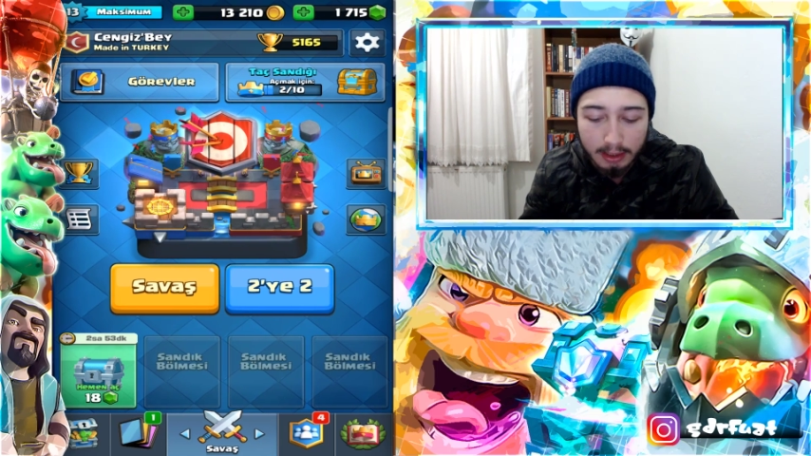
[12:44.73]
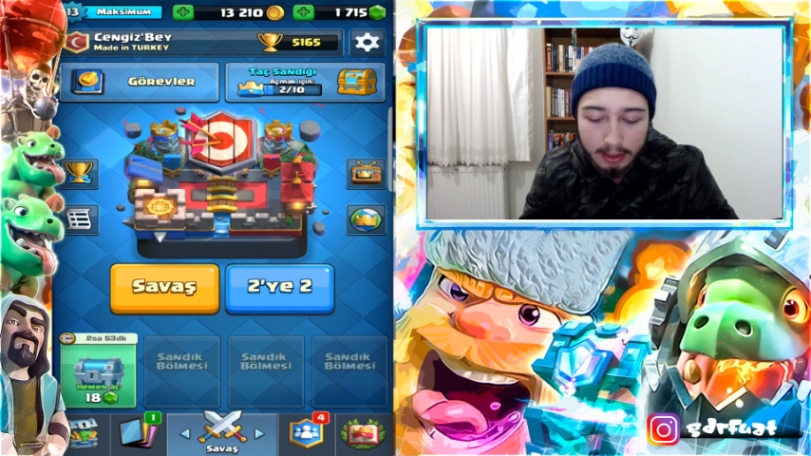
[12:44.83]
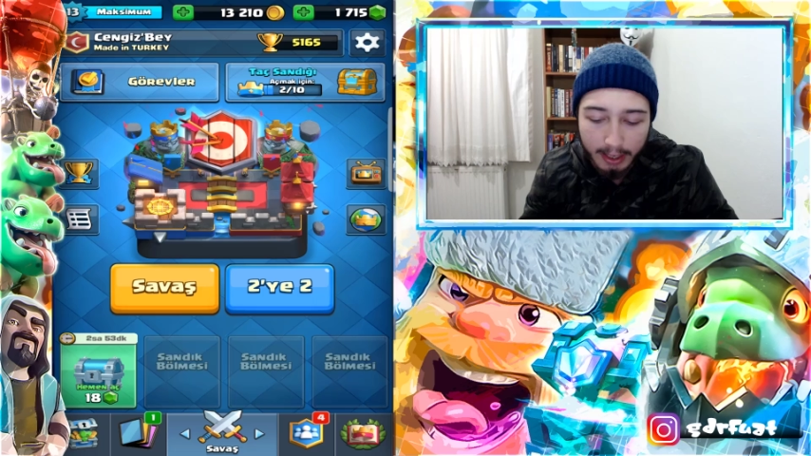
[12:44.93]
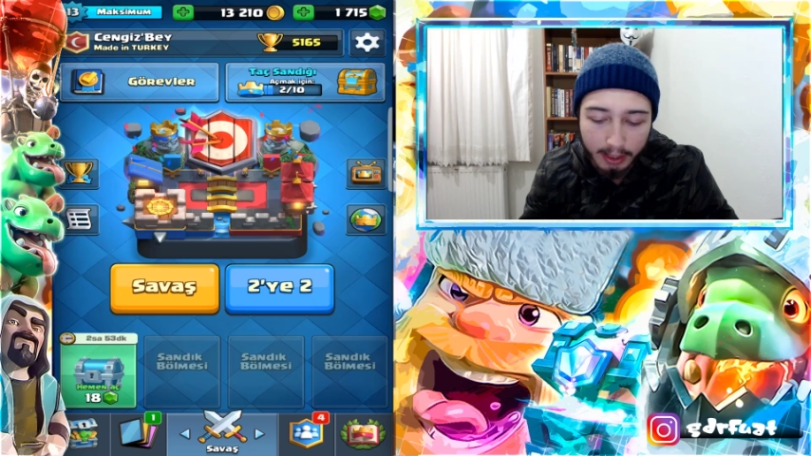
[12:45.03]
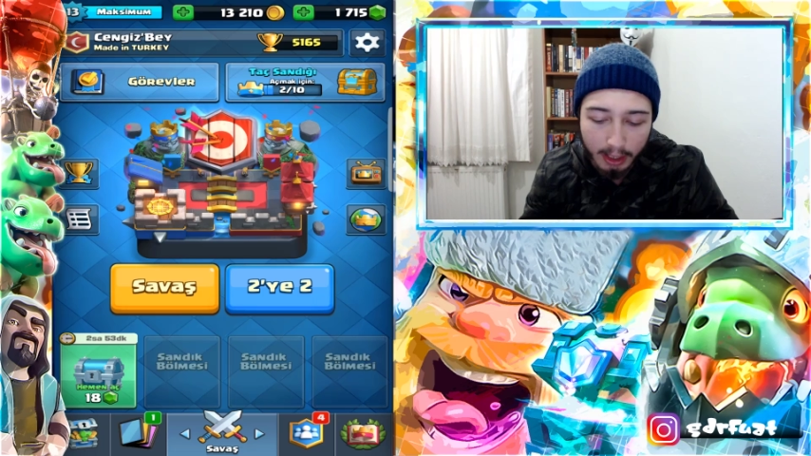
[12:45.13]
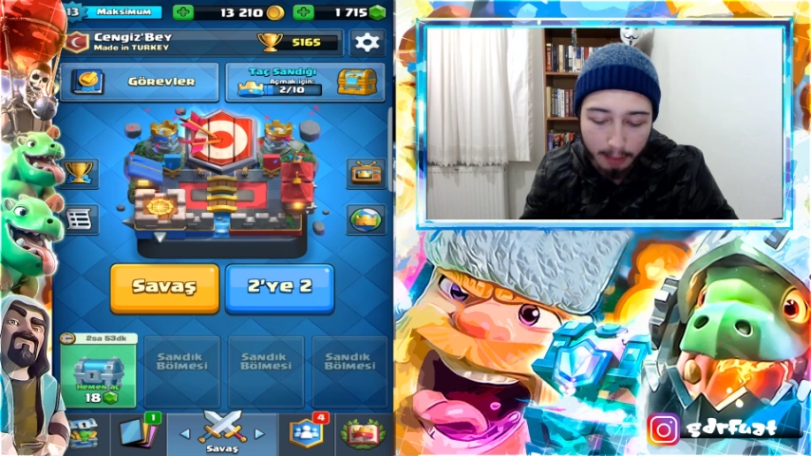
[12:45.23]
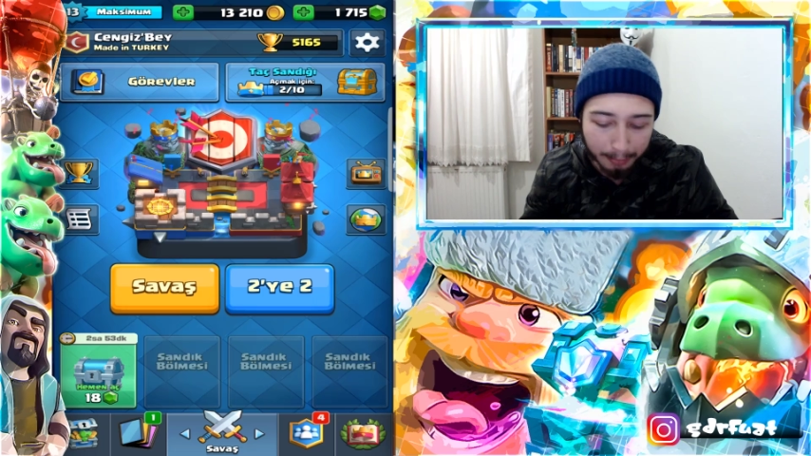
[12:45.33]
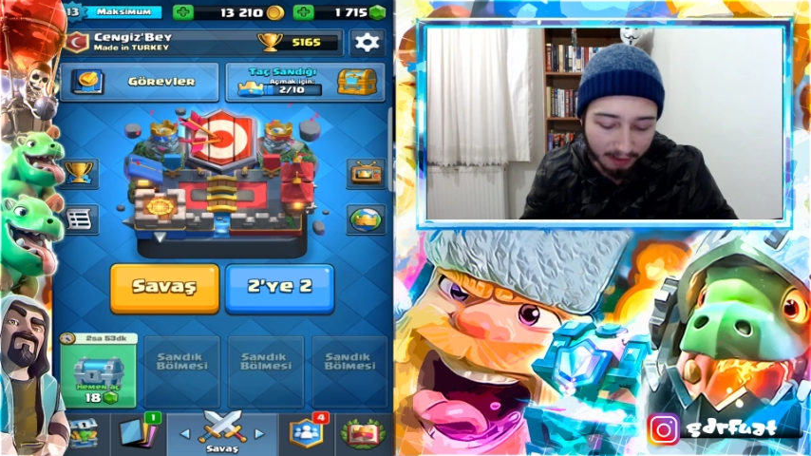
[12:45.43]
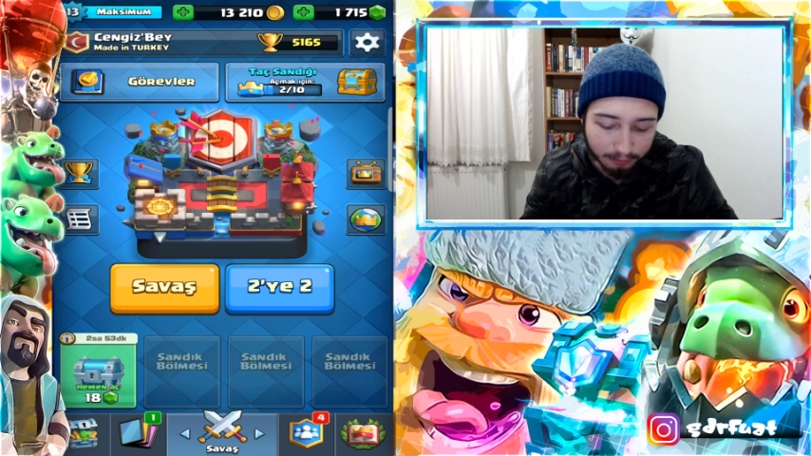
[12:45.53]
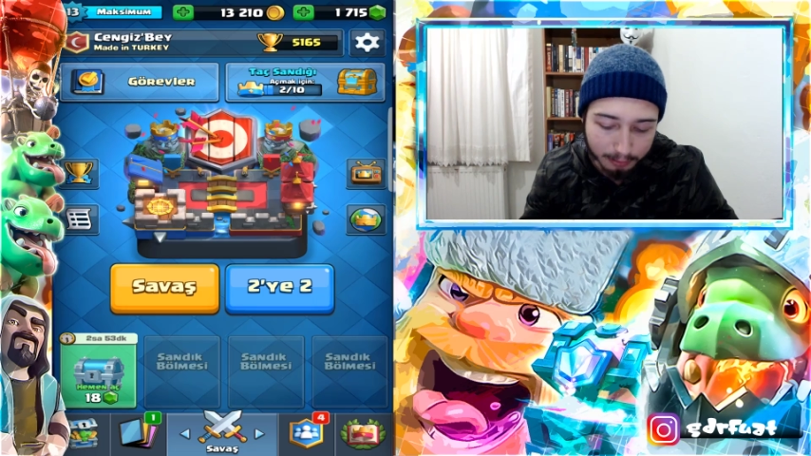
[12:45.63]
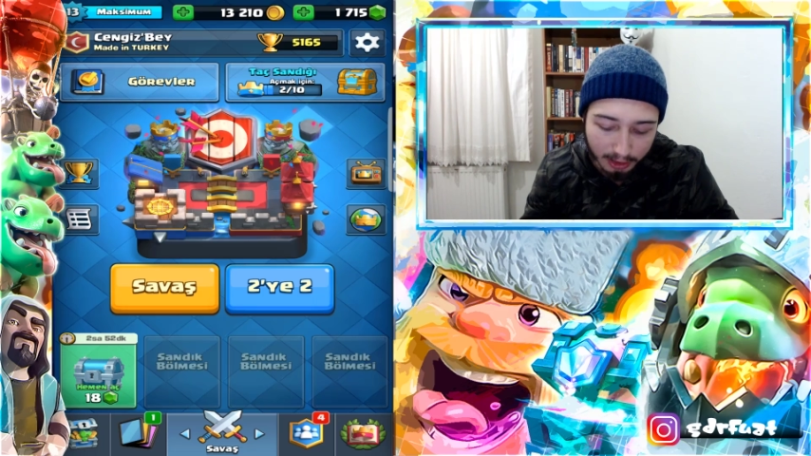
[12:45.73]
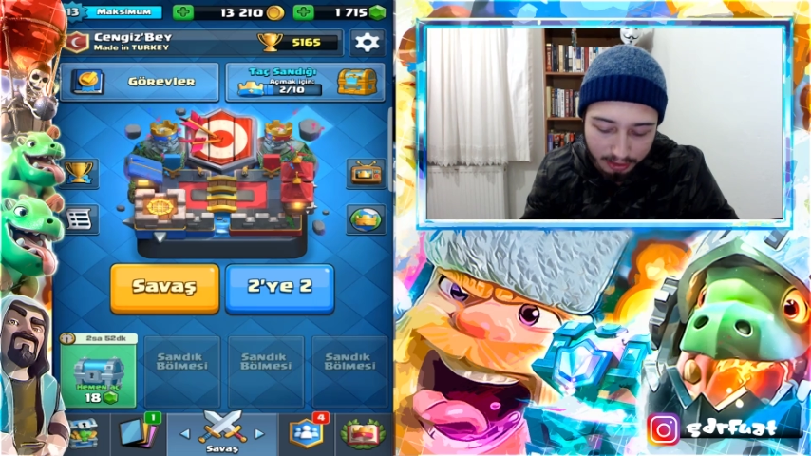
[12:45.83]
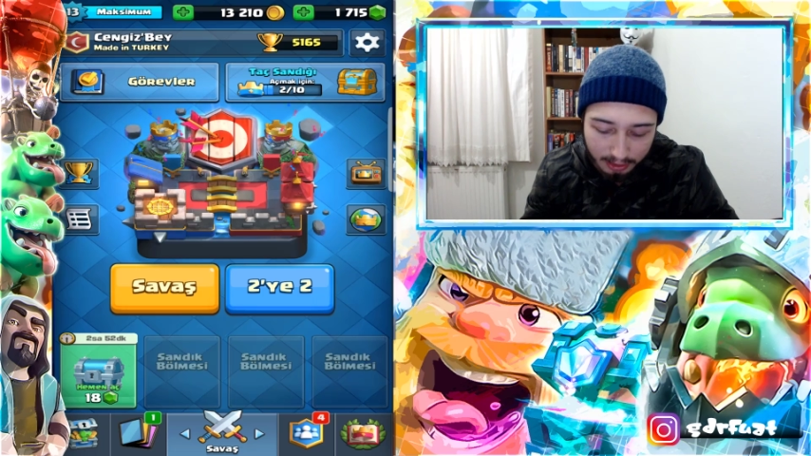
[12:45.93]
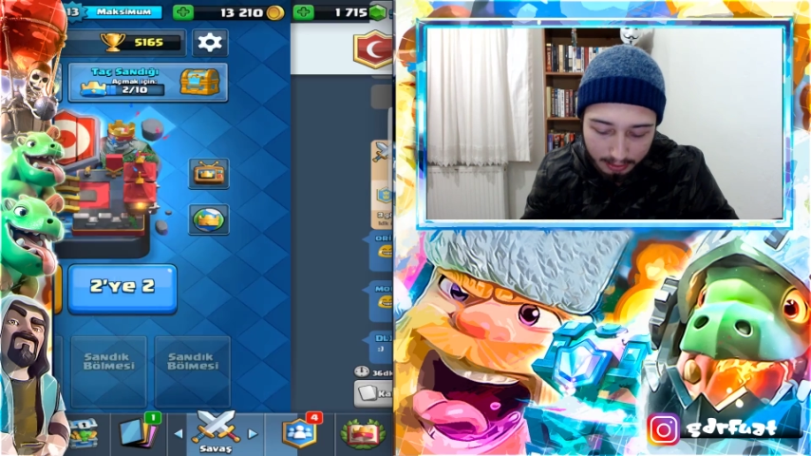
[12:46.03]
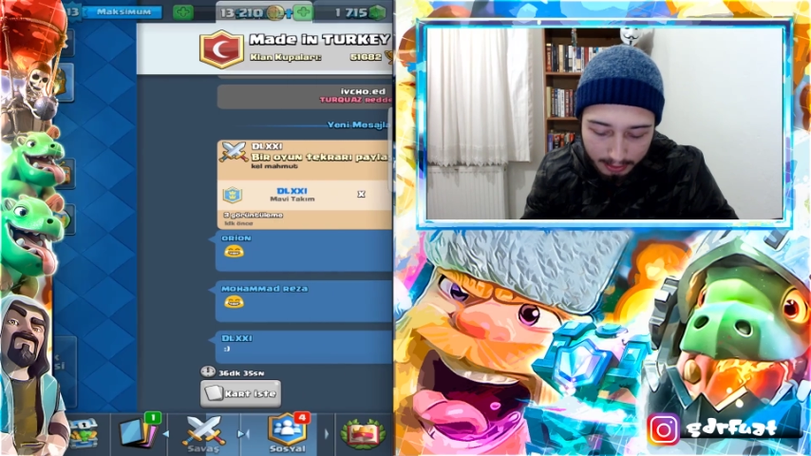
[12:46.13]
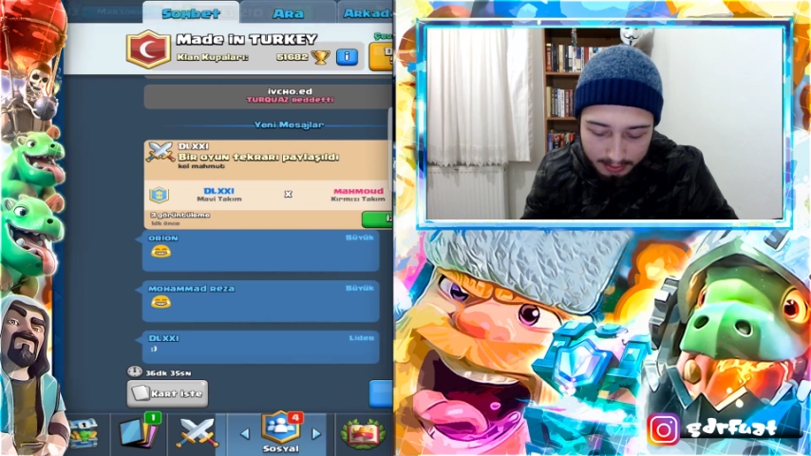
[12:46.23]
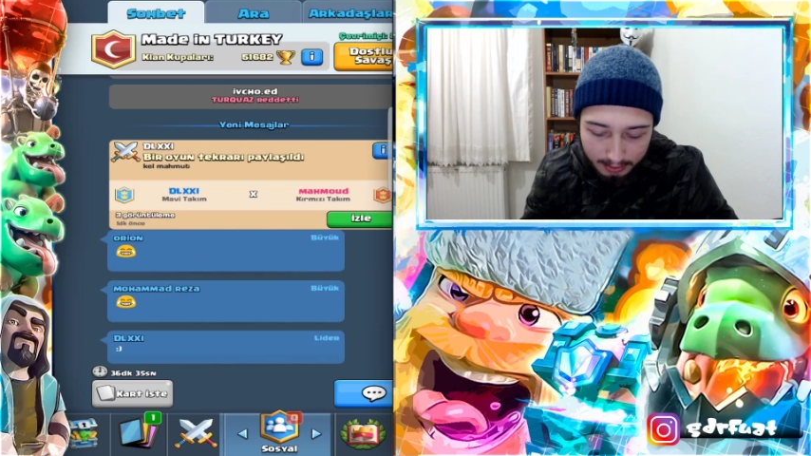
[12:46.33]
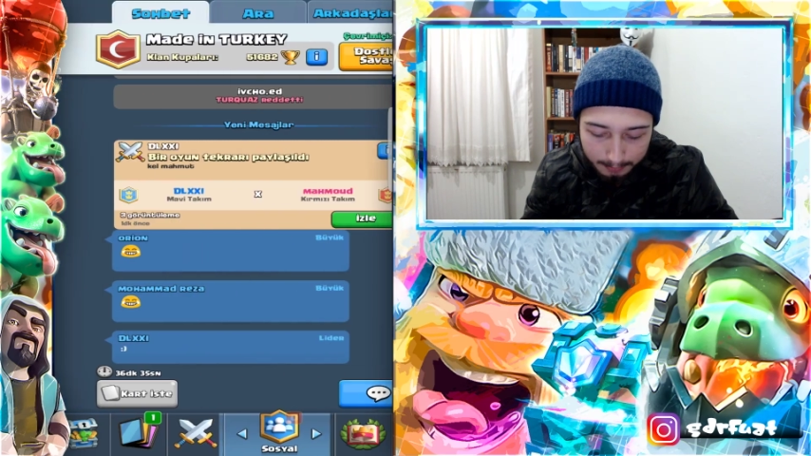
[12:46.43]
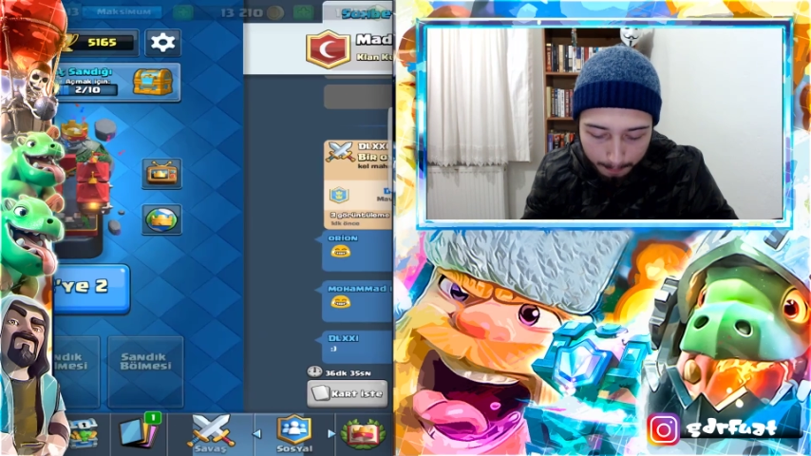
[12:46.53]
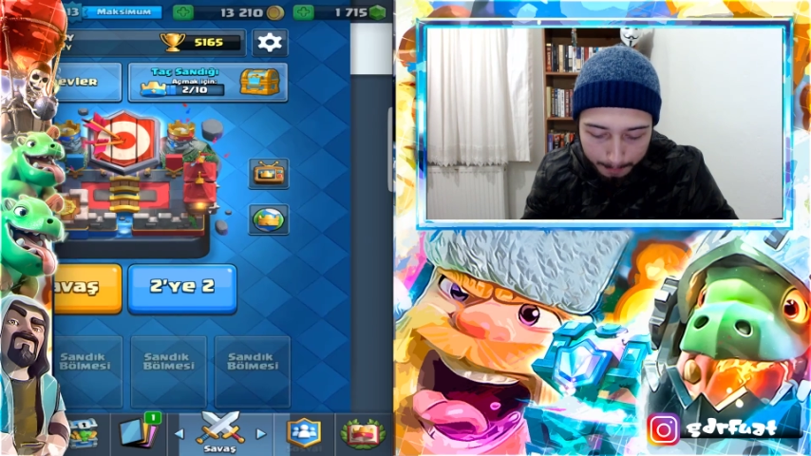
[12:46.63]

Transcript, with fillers: De garip bir lafmış gerçekten. Neyse.